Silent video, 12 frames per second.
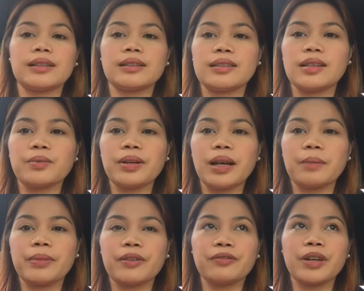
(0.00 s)
Kasi wala
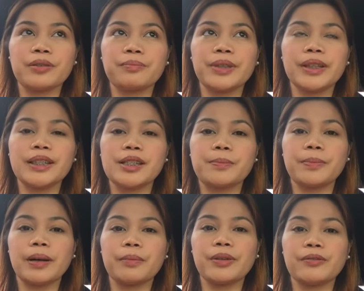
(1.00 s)
pa. 5 minutes
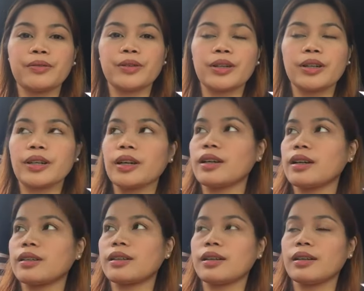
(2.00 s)
pa before
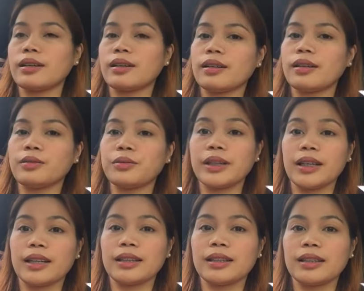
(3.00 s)
uh,
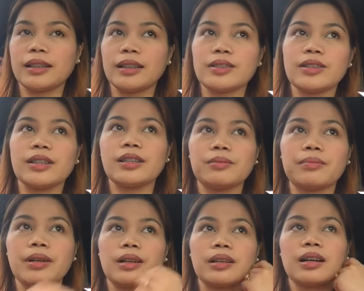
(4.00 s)
uwian nila Jayden.
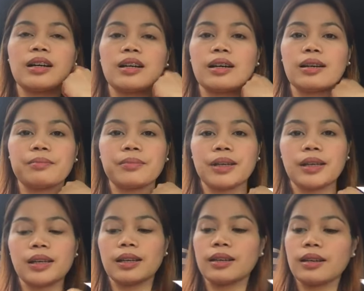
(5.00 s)
Maaga-aga
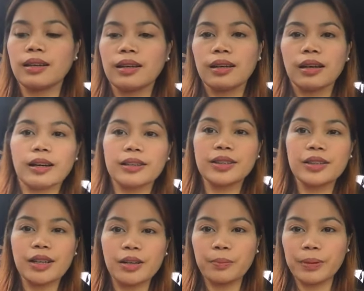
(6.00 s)
kami. Uh,
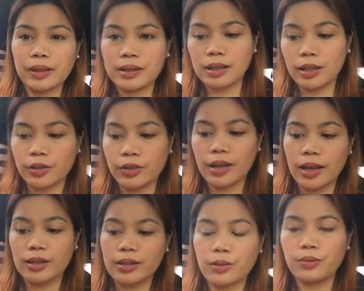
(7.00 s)
share ko pala sa inyo
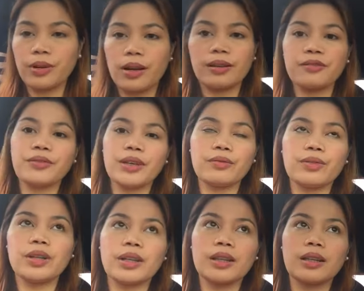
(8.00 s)
guys itong aking
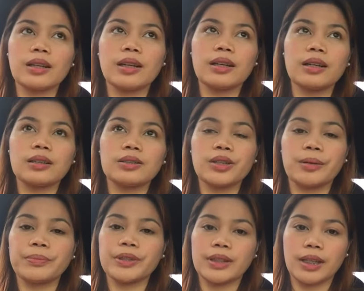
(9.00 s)
favorite na
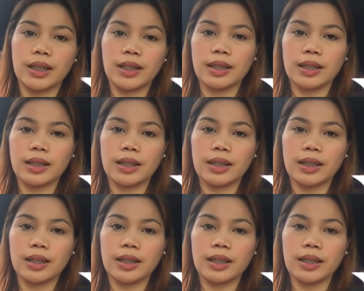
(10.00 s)
chopstick.